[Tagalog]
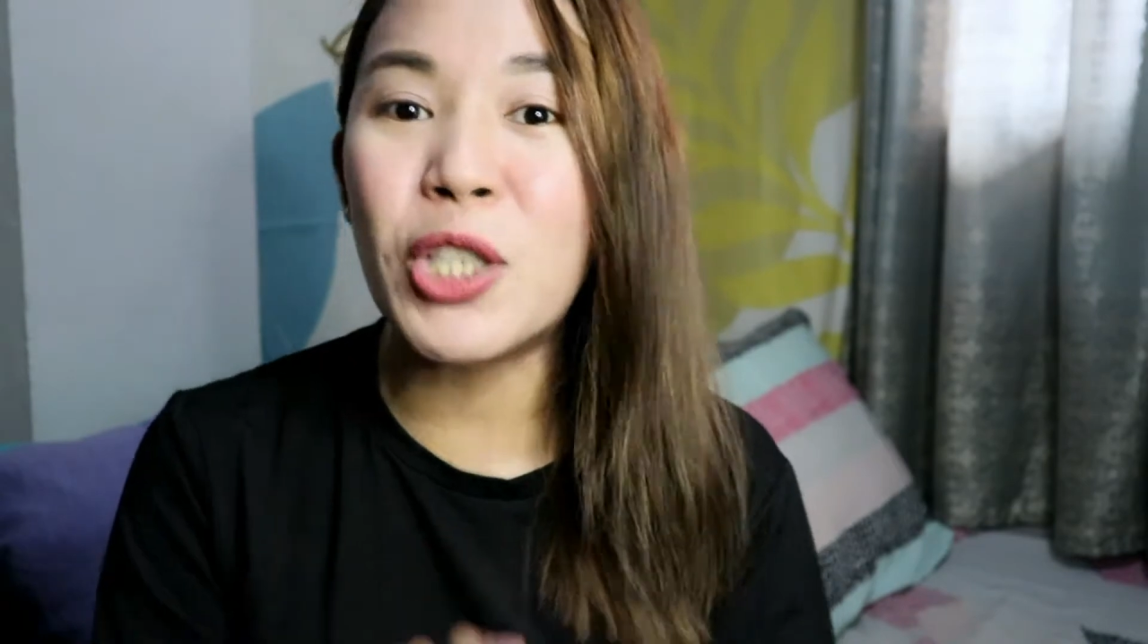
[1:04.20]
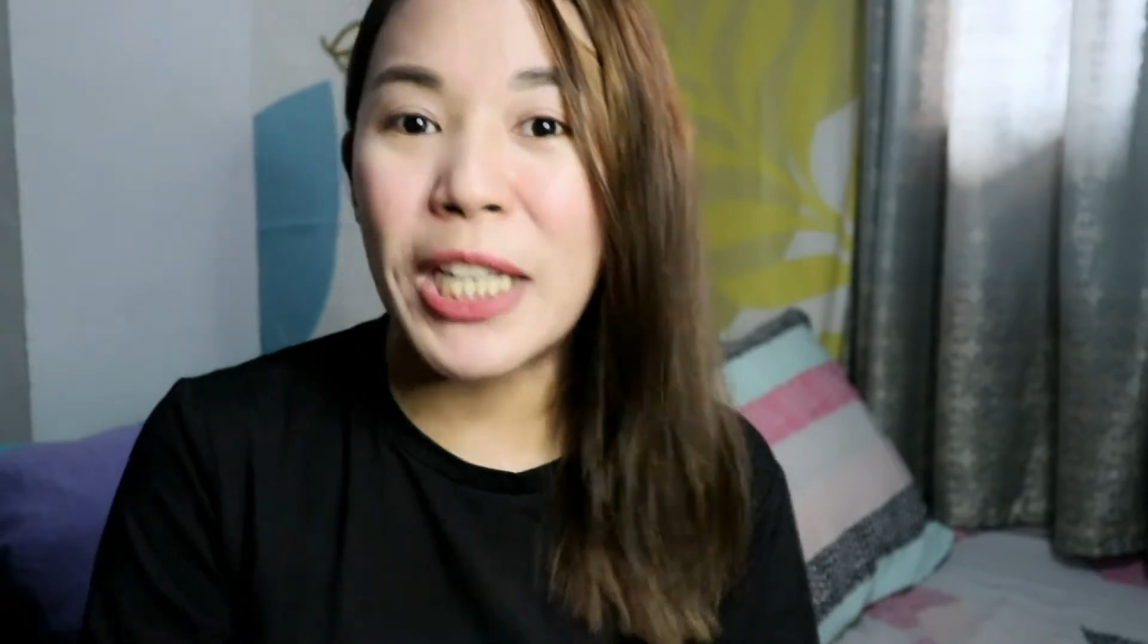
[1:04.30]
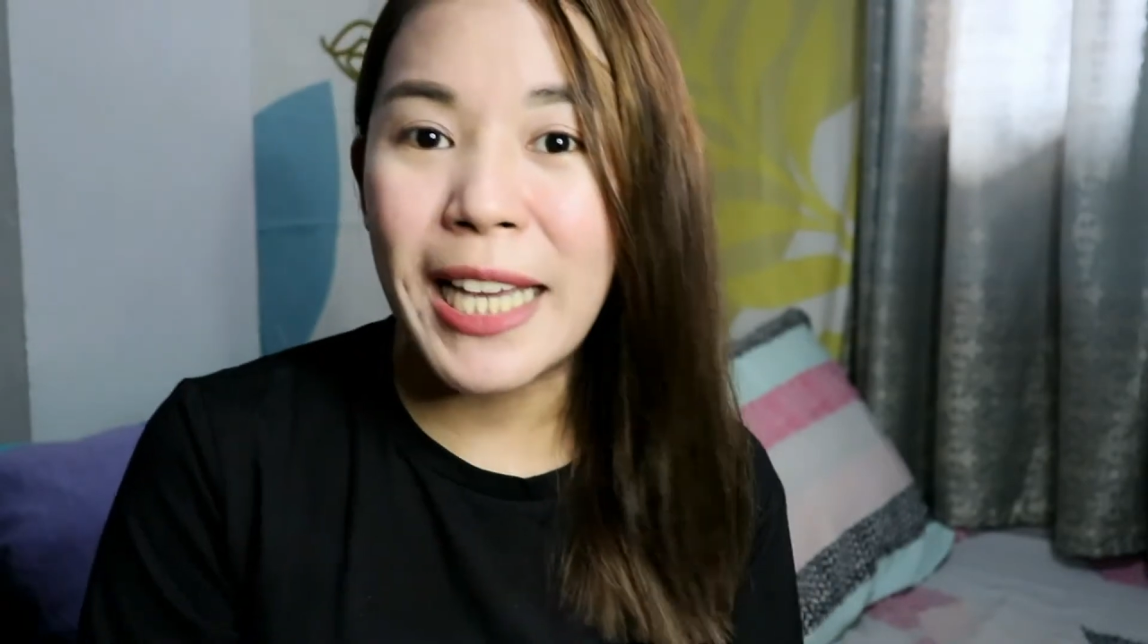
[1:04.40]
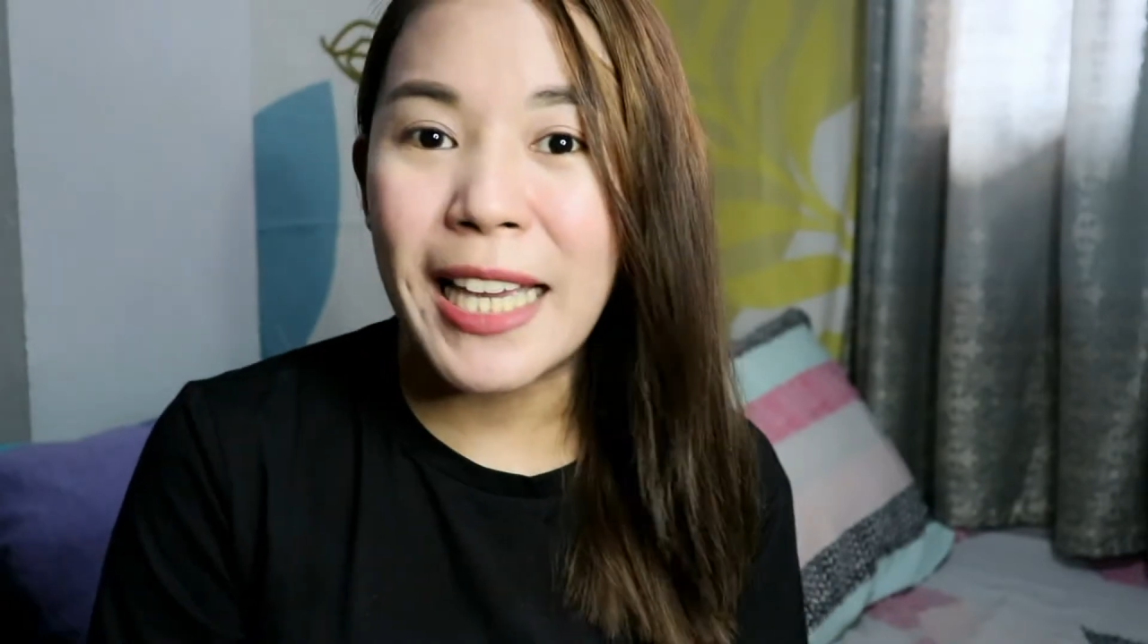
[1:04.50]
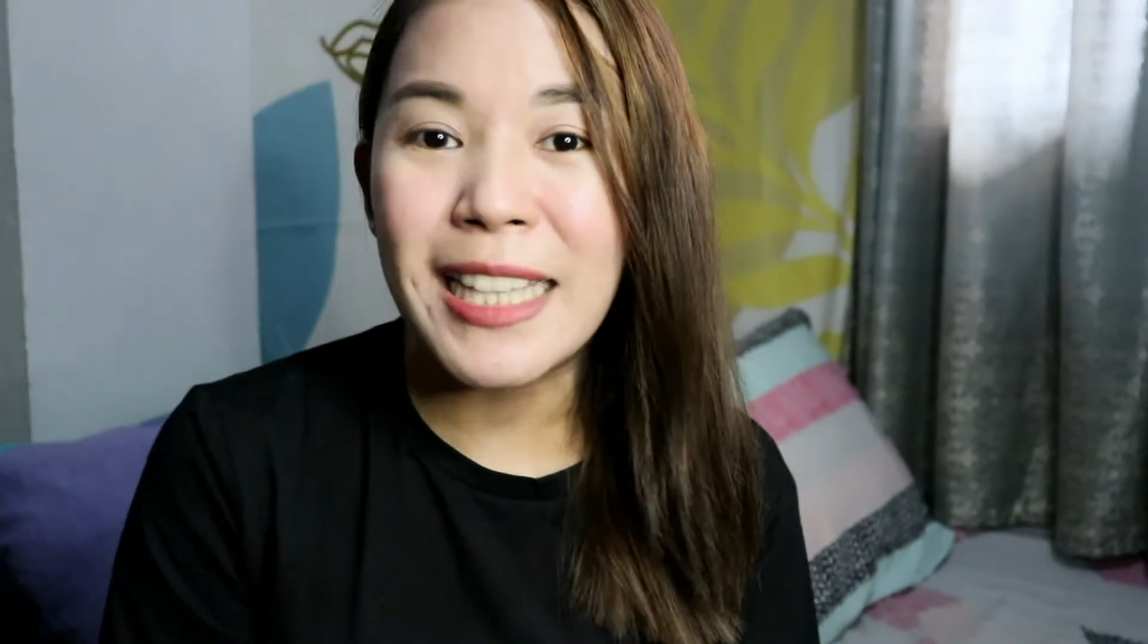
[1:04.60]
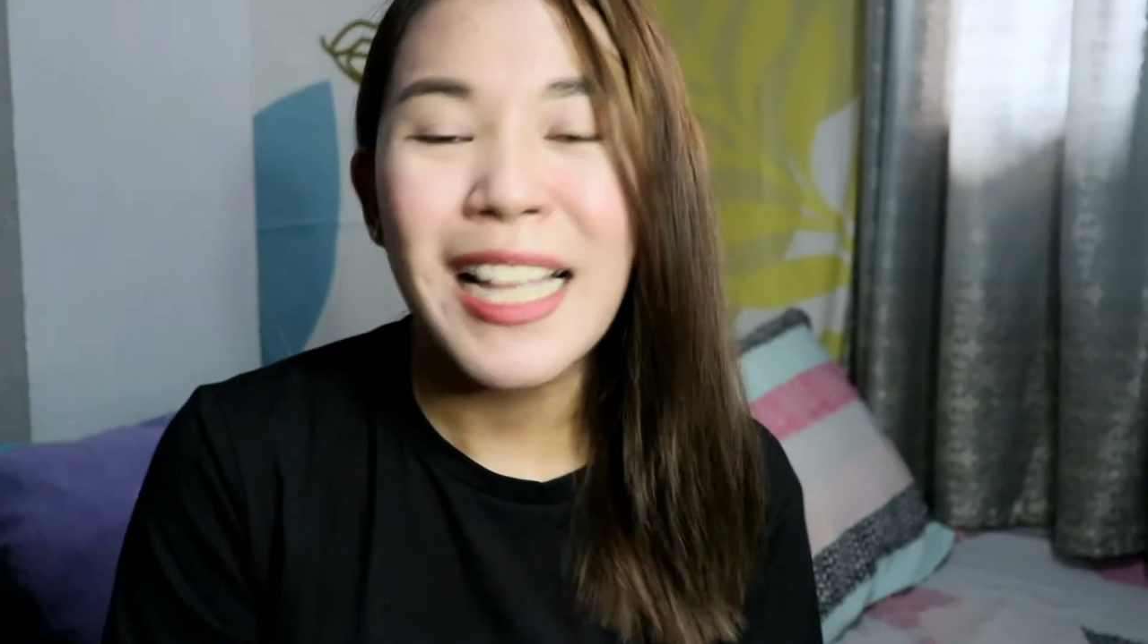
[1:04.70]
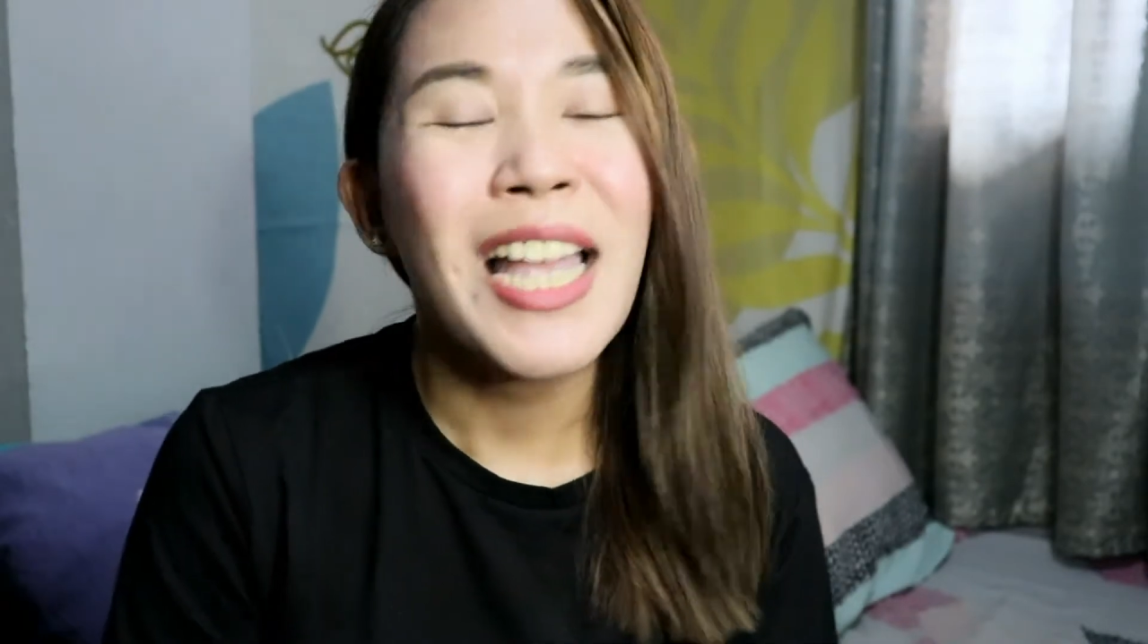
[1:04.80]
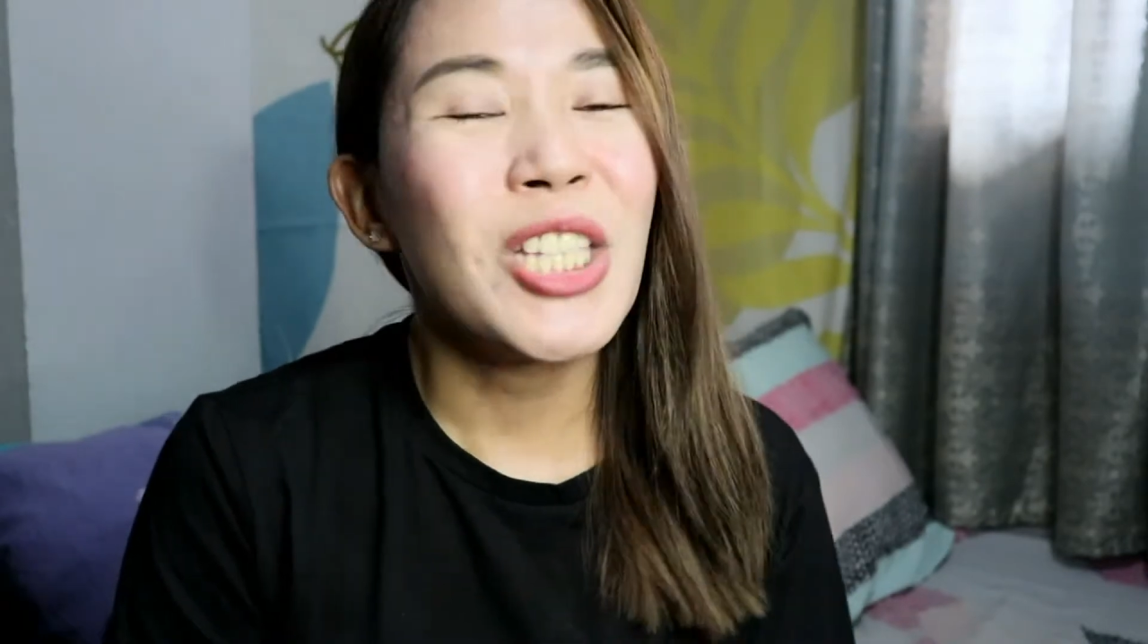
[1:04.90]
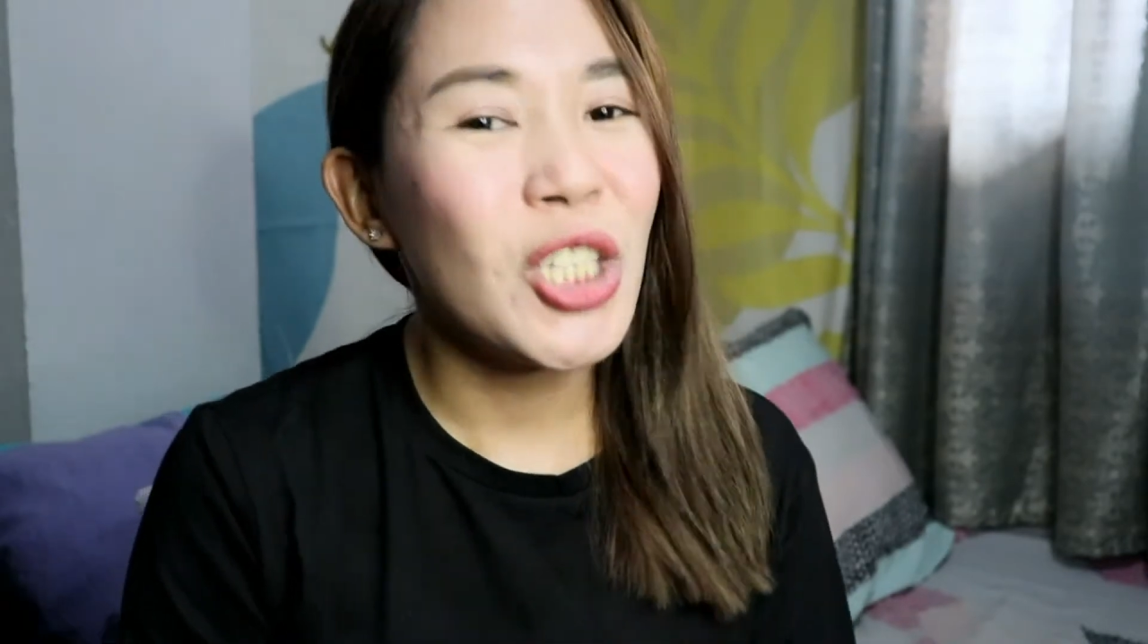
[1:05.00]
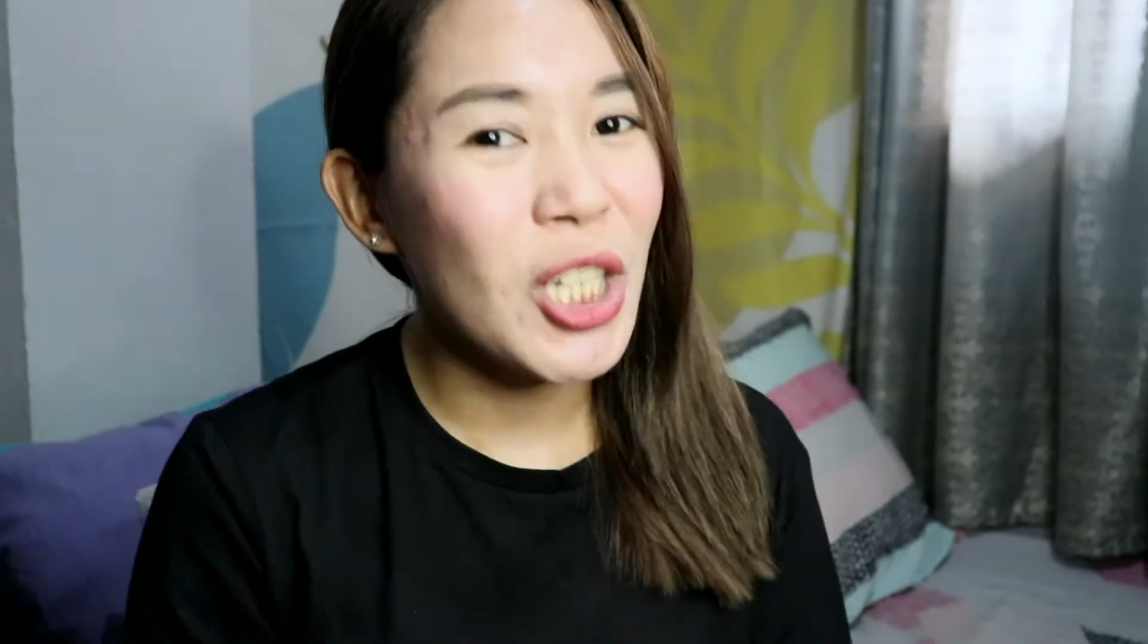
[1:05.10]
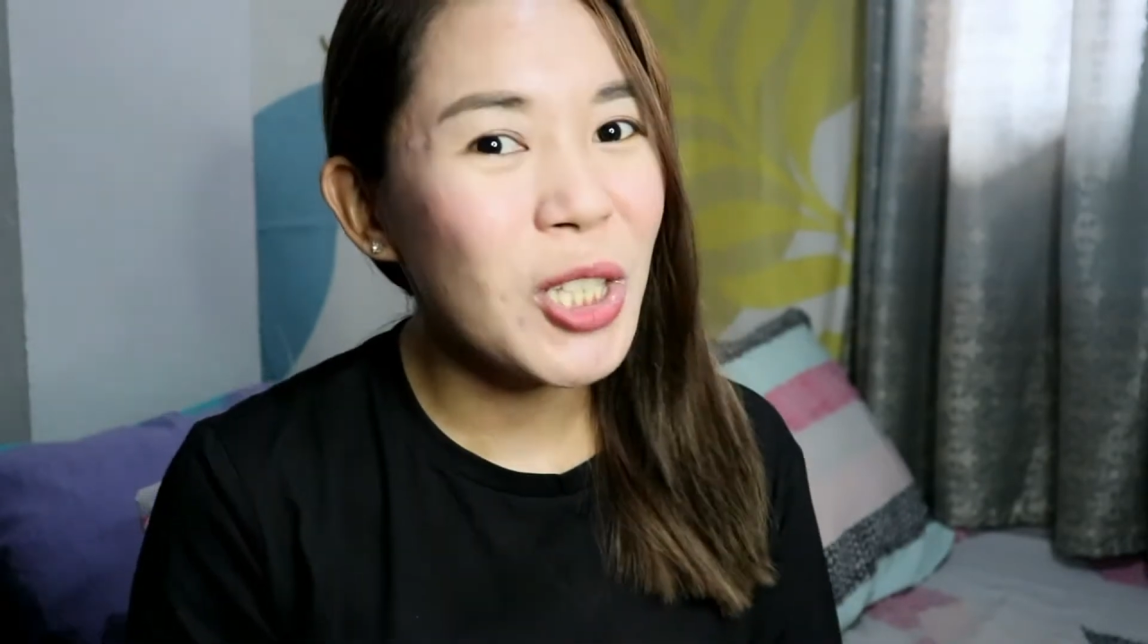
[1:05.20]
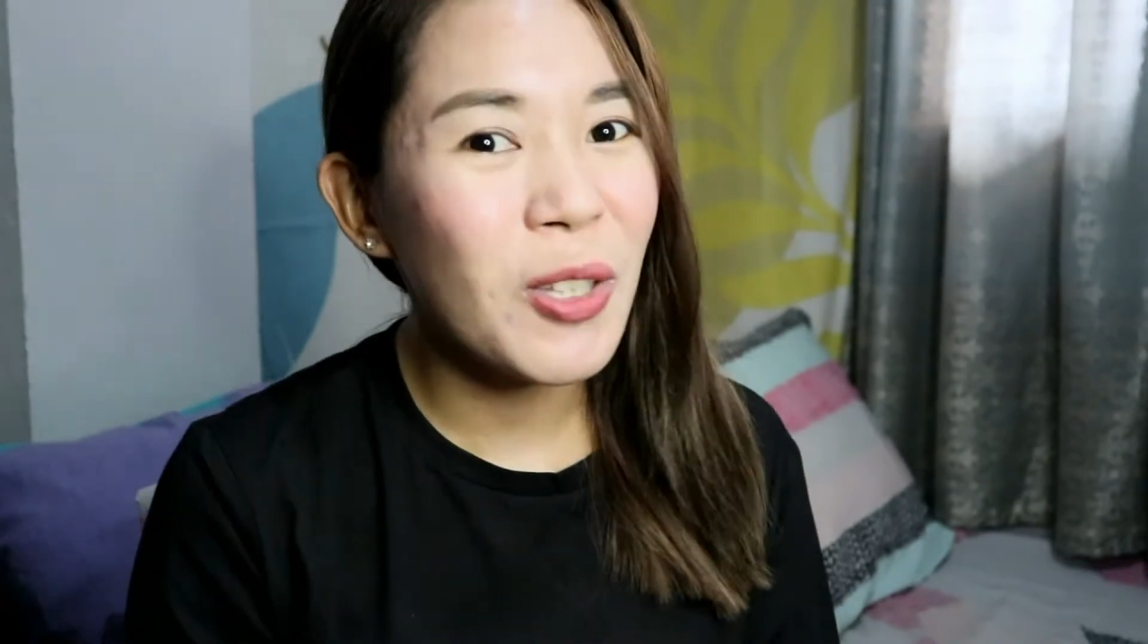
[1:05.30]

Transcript: Shein, just